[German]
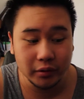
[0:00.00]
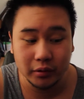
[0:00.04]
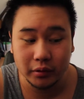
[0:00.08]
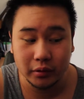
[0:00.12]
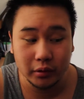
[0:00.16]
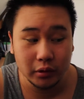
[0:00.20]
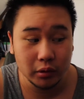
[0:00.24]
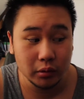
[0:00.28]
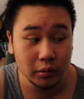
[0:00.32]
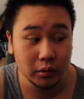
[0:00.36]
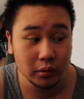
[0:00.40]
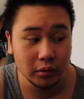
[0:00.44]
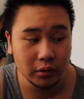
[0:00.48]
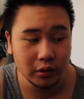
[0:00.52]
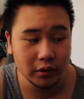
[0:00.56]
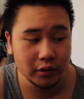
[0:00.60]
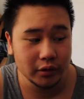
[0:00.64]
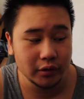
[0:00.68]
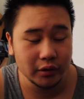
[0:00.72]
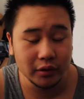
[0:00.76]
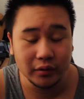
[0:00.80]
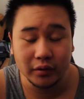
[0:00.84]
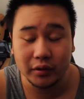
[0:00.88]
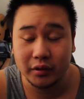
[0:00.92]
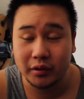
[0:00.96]
oh
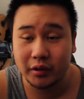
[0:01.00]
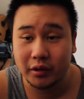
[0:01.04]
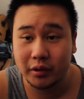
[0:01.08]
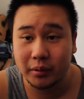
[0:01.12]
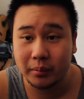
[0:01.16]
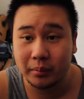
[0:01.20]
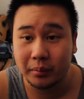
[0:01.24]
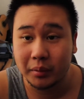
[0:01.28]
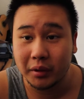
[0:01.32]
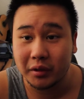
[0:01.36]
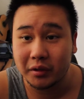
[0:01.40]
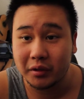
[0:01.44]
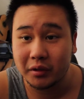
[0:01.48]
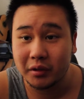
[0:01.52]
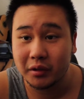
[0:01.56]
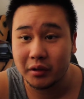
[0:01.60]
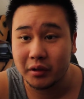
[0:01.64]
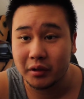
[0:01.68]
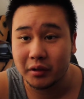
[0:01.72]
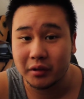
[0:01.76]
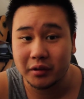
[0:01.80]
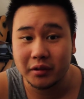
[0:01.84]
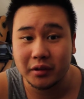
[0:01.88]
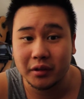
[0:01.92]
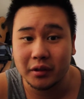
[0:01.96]
Alter, was geht denn bei dir
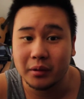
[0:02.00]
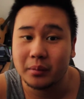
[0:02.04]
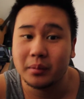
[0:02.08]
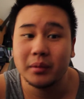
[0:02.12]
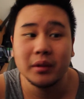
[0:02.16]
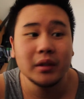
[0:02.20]
jetzt ab?